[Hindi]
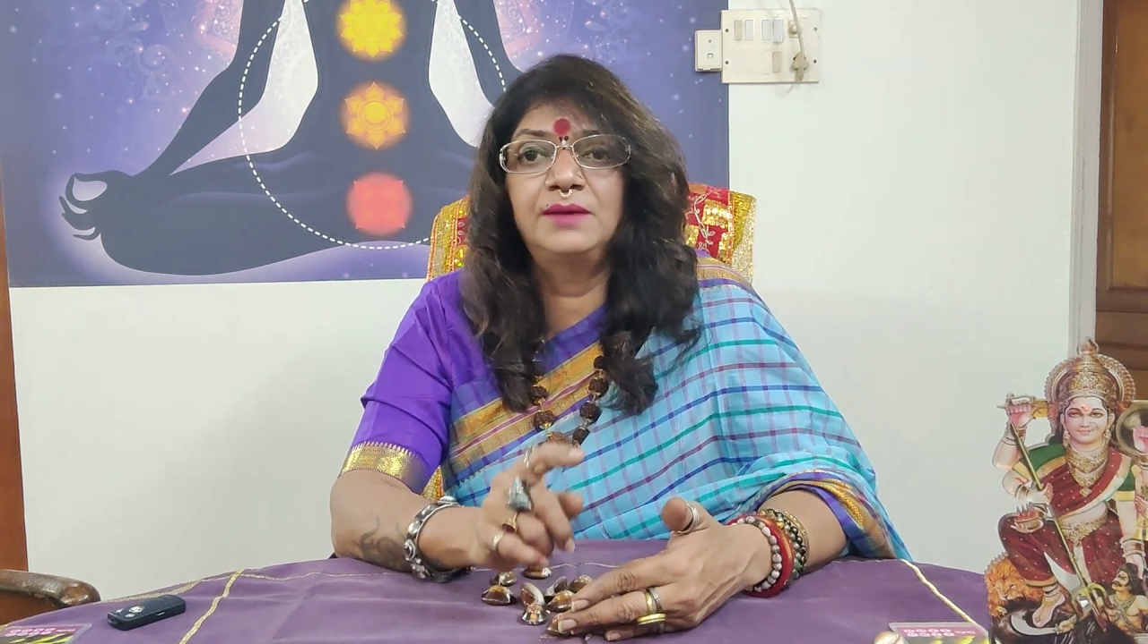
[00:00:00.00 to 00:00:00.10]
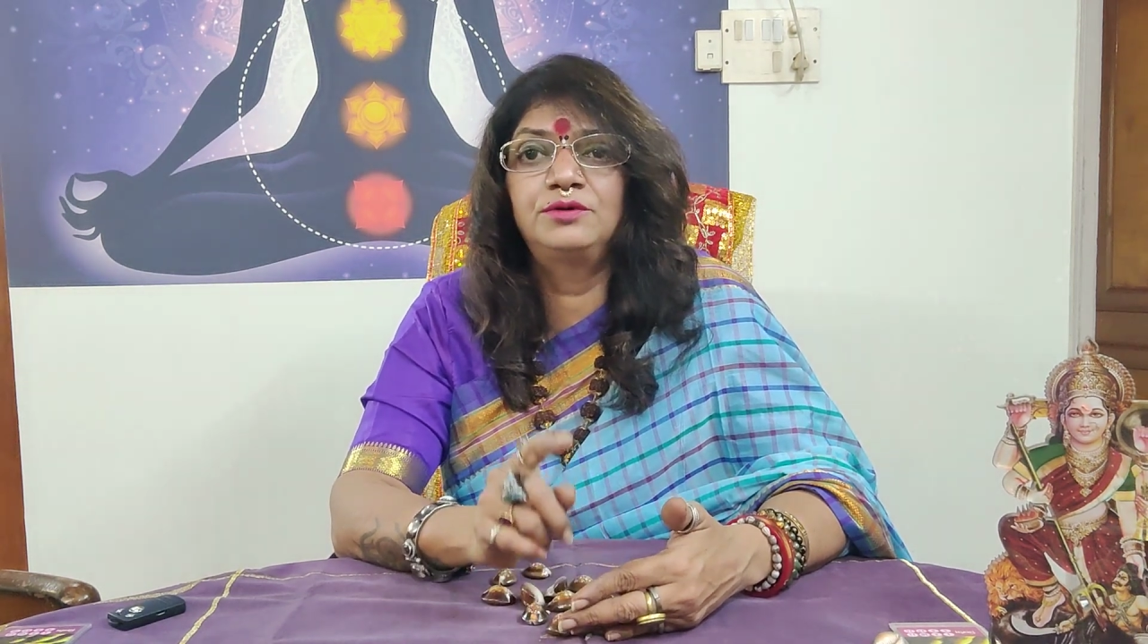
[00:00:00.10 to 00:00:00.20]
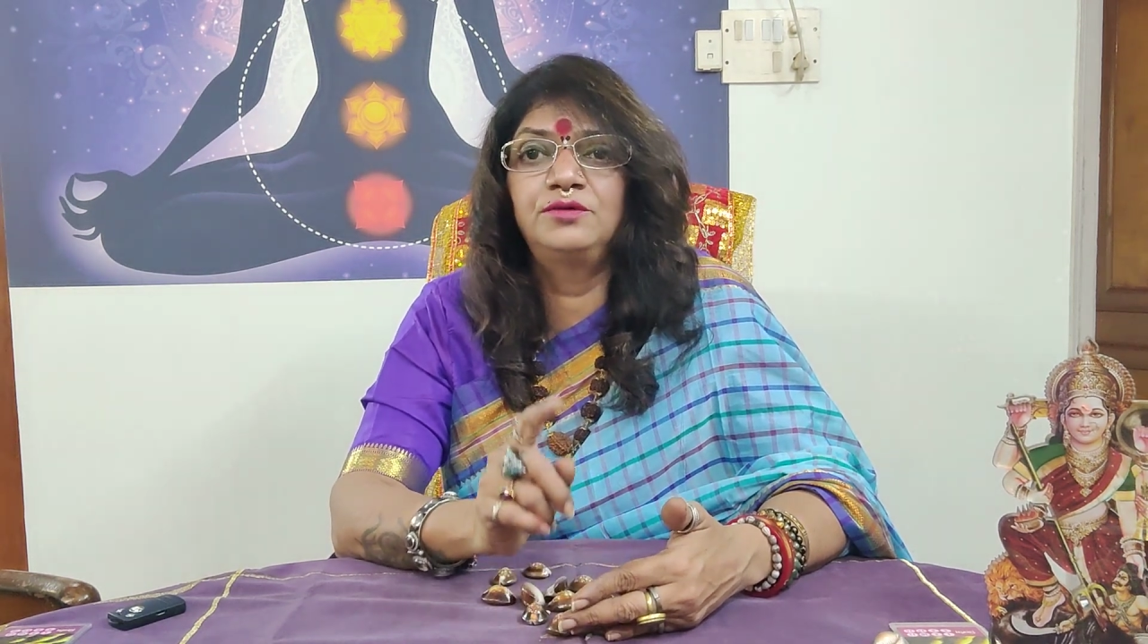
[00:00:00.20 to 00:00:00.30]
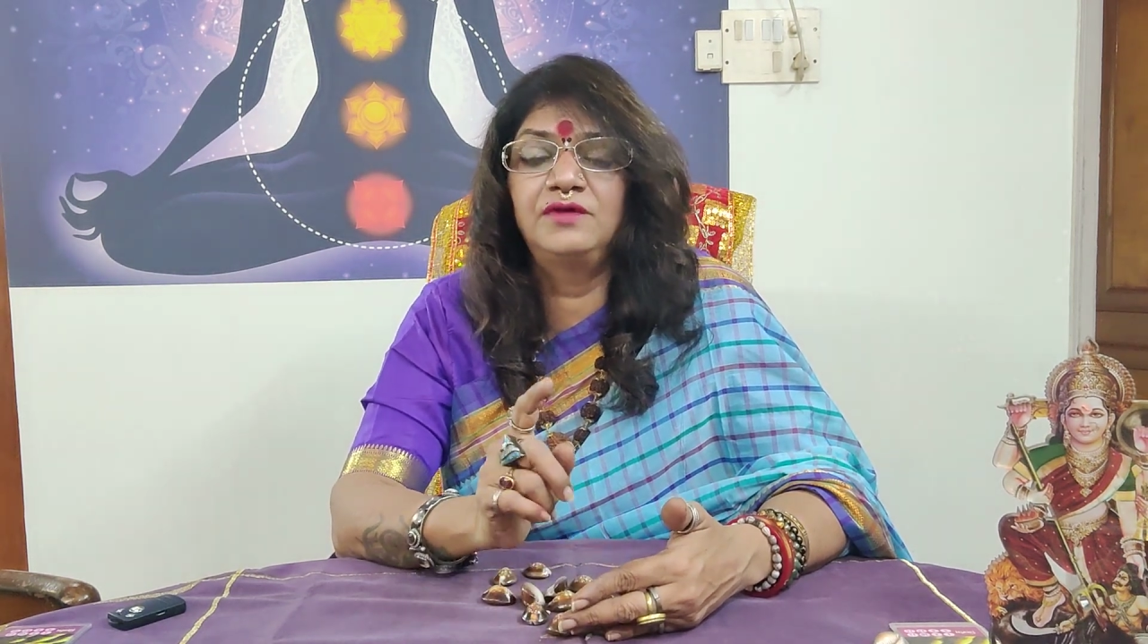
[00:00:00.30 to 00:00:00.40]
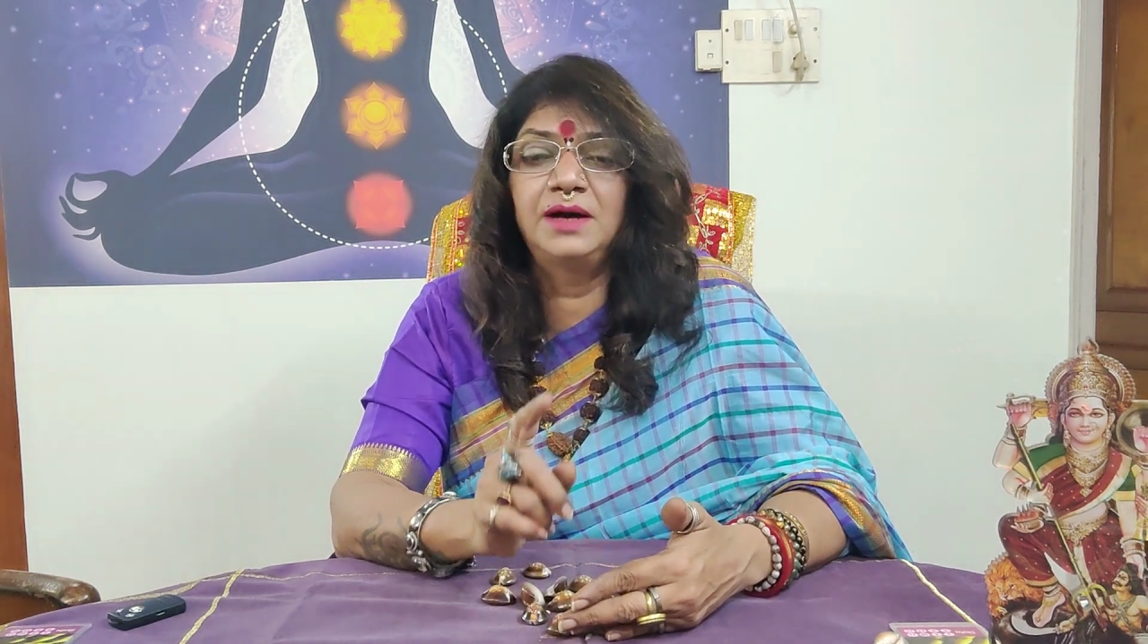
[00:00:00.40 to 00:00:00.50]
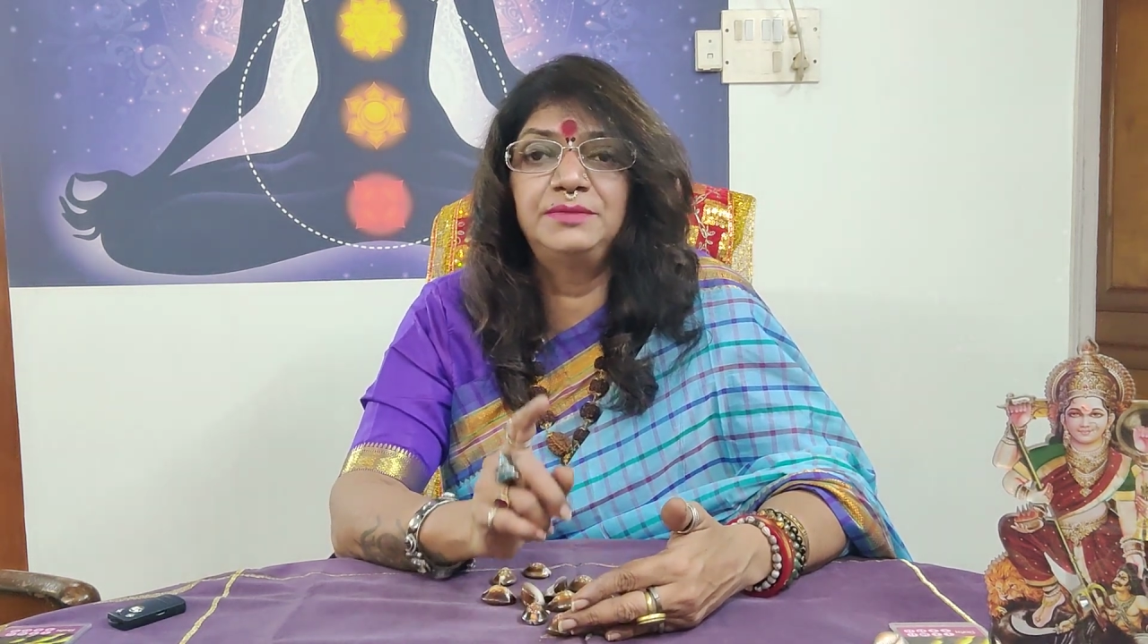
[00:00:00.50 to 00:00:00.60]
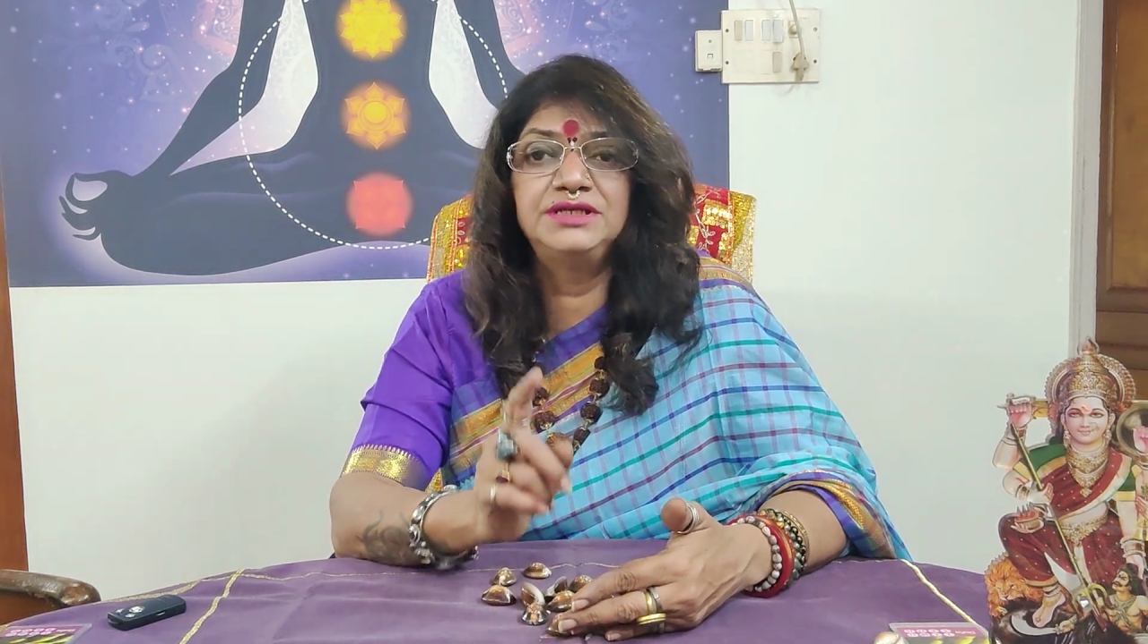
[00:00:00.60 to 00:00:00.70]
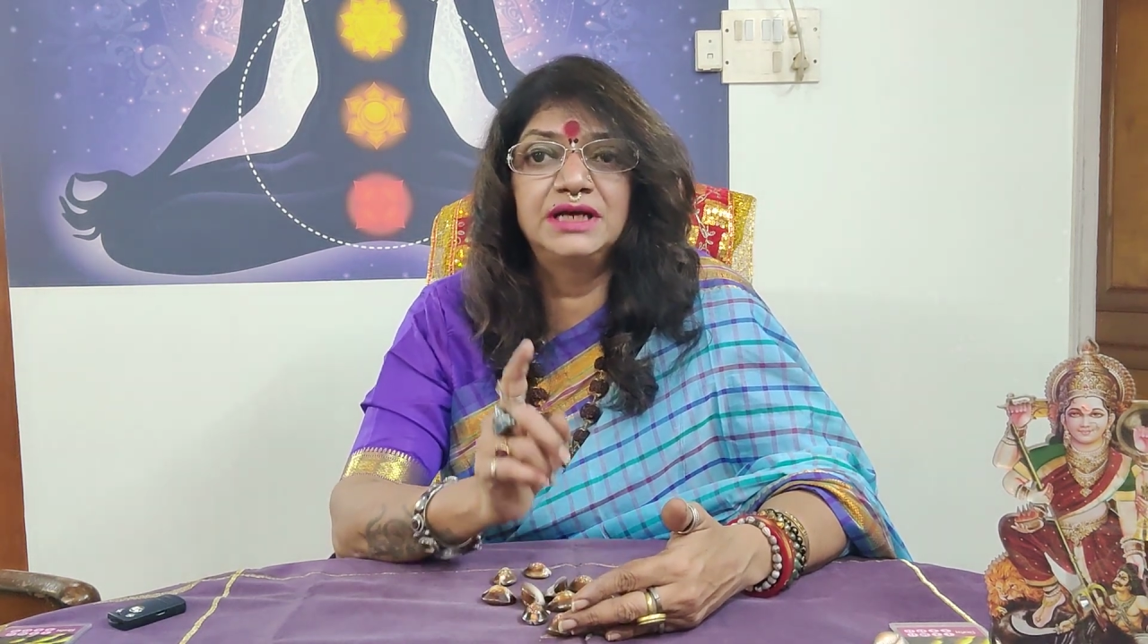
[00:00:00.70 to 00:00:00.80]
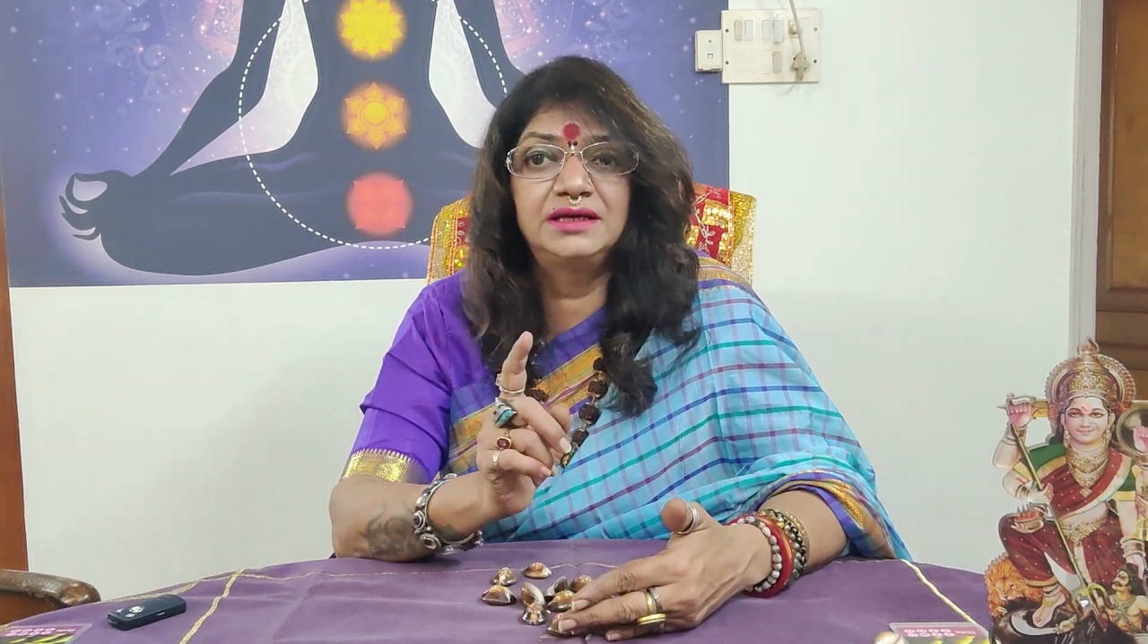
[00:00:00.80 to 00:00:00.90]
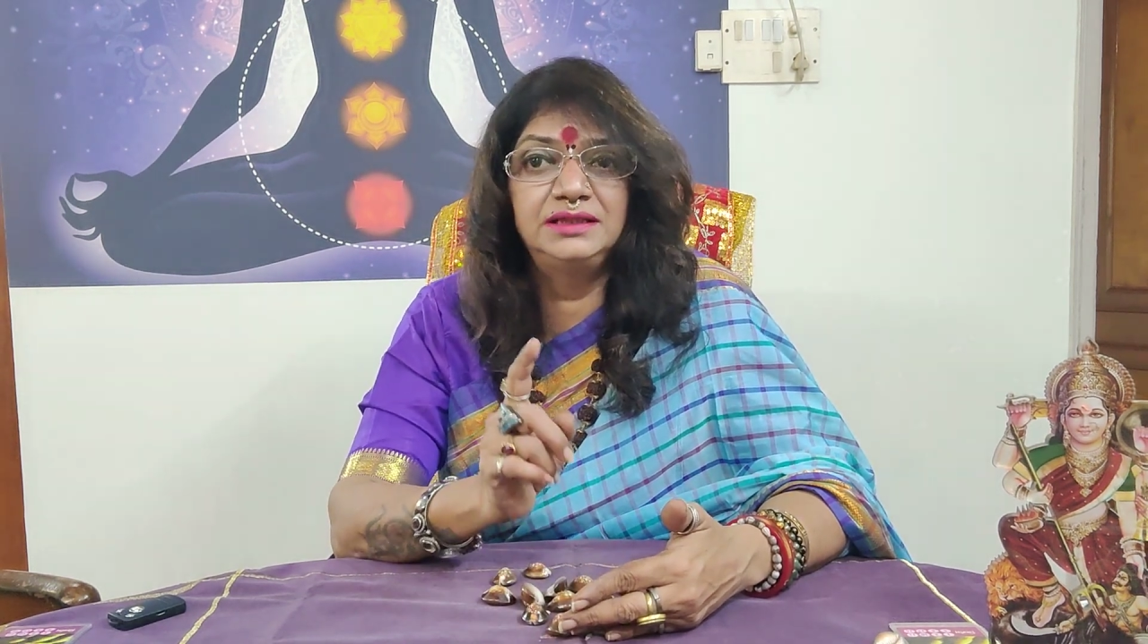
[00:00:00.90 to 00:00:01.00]
आपको वहाँ
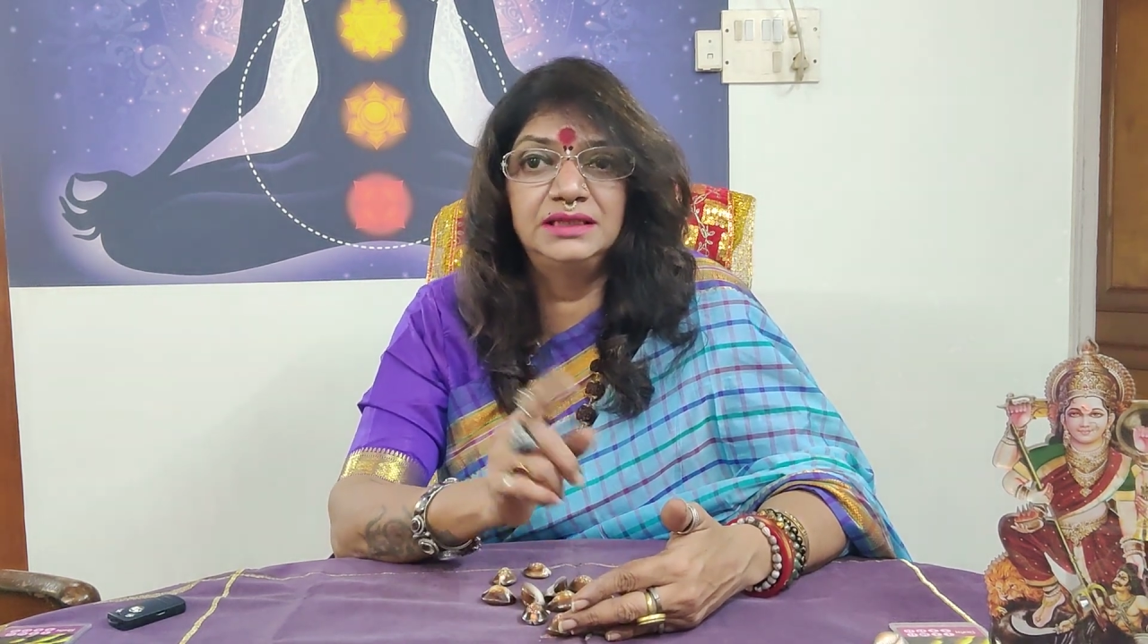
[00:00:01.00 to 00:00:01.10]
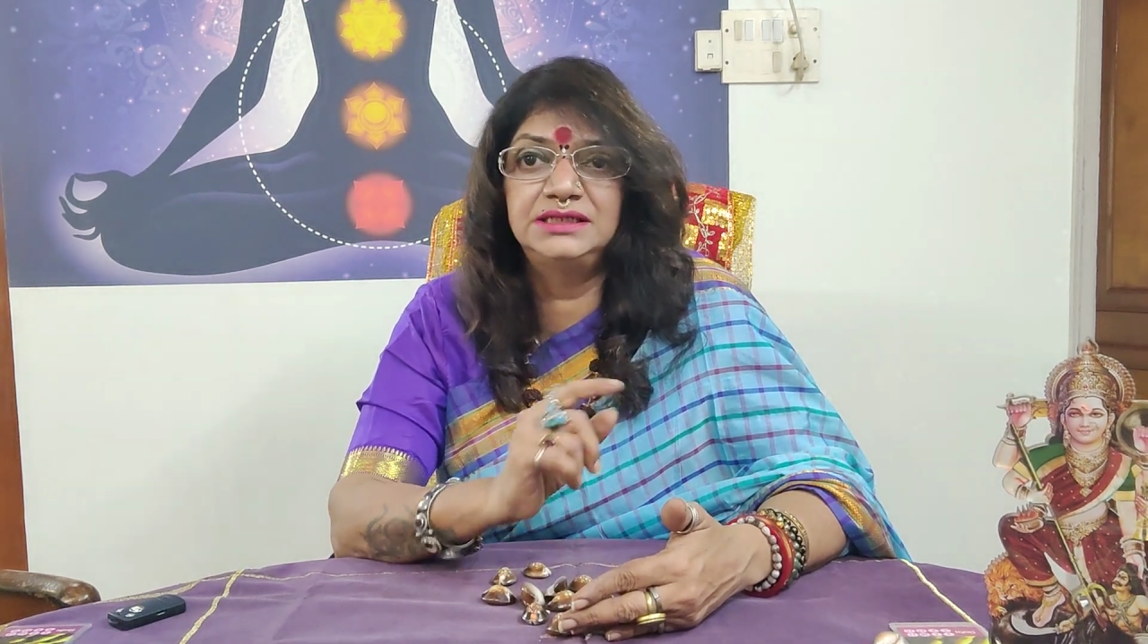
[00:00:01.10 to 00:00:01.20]
पे जाके